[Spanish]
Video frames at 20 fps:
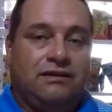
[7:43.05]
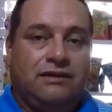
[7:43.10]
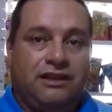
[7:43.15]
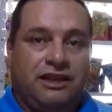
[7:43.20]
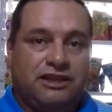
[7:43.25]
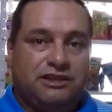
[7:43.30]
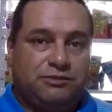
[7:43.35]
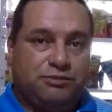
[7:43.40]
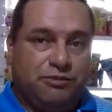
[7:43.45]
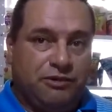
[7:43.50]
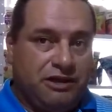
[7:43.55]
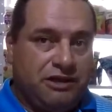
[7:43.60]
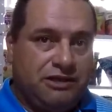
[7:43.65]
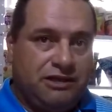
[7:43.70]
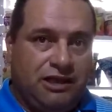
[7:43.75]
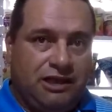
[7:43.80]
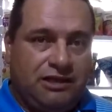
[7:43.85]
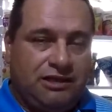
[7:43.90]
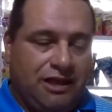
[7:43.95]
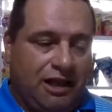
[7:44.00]
Después
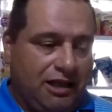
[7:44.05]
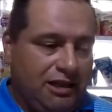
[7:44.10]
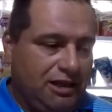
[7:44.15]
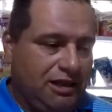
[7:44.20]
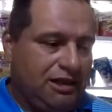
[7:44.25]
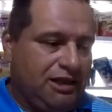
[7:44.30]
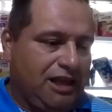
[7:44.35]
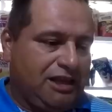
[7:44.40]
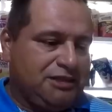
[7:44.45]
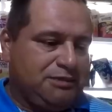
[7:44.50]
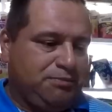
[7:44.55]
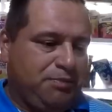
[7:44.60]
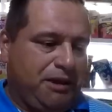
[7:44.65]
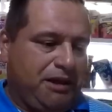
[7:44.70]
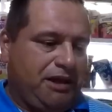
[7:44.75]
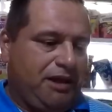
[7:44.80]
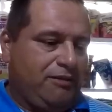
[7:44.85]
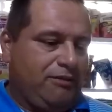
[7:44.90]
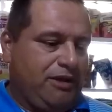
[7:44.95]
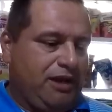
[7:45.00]
de tanta
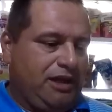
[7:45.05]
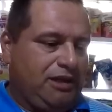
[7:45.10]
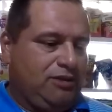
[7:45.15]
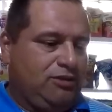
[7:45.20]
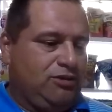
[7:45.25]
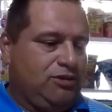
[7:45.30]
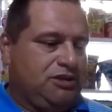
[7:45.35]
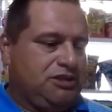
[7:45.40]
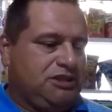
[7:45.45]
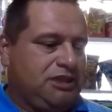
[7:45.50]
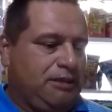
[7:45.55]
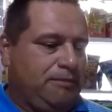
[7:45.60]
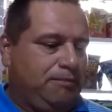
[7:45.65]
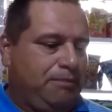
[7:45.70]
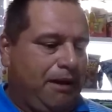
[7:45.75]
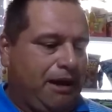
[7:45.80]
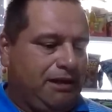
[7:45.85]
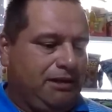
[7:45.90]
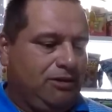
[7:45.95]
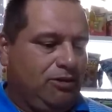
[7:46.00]
espera viendo este
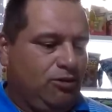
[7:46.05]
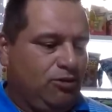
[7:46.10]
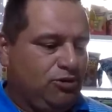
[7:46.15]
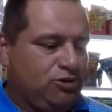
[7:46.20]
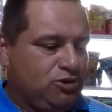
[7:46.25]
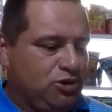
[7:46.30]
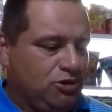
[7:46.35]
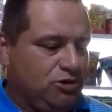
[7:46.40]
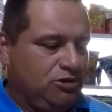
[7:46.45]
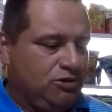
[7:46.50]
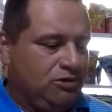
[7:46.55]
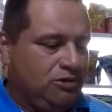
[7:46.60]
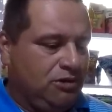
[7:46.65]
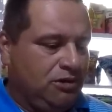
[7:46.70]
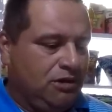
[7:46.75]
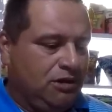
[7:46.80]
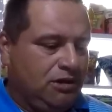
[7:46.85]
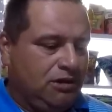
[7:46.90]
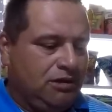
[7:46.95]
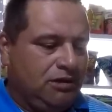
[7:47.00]
pan ochón,
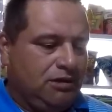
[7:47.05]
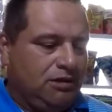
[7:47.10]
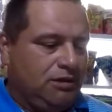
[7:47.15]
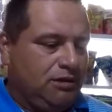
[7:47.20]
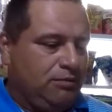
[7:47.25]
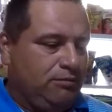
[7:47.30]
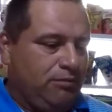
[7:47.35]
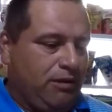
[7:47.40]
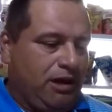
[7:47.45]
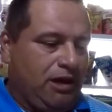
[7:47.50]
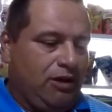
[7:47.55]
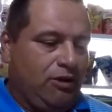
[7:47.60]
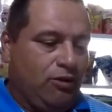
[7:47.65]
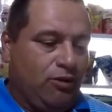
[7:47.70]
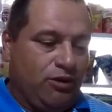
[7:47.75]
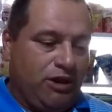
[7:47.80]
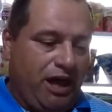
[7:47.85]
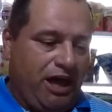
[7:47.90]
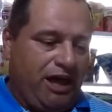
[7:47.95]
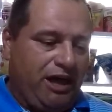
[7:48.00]
me lo
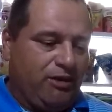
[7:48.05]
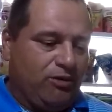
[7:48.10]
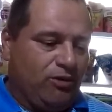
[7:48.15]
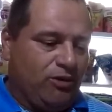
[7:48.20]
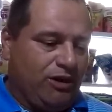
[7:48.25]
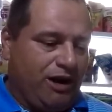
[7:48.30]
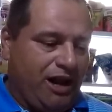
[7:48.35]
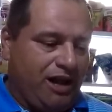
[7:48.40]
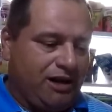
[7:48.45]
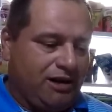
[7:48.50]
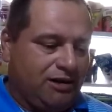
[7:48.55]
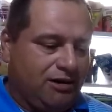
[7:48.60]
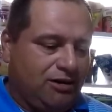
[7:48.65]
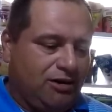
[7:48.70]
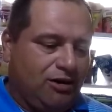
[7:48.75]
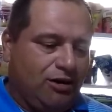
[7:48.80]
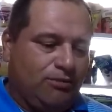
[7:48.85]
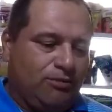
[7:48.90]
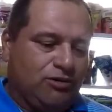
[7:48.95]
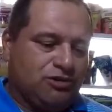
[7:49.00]
voy a devorar
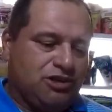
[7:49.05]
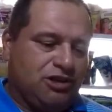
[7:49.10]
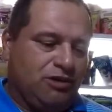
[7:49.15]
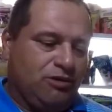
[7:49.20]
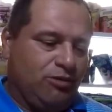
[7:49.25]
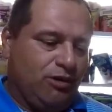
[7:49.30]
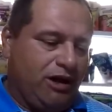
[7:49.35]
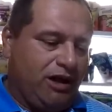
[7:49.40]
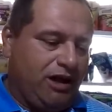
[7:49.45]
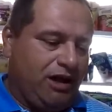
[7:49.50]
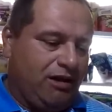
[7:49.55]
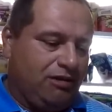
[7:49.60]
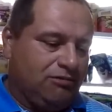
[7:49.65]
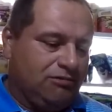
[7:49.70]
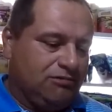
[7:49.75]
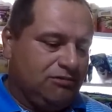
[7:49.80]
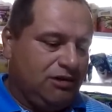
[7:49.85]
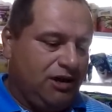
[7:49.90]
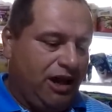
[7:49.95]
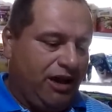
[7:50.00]
como si fuera
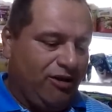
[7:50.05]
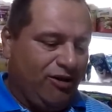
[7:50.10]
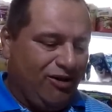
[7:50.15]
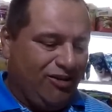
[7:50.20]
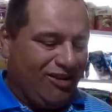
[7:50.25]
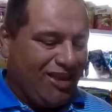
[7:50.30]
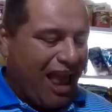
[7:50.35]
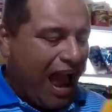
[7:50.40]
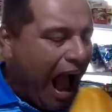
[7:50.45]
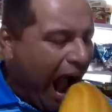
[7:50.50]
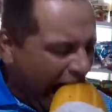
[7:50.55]
un león.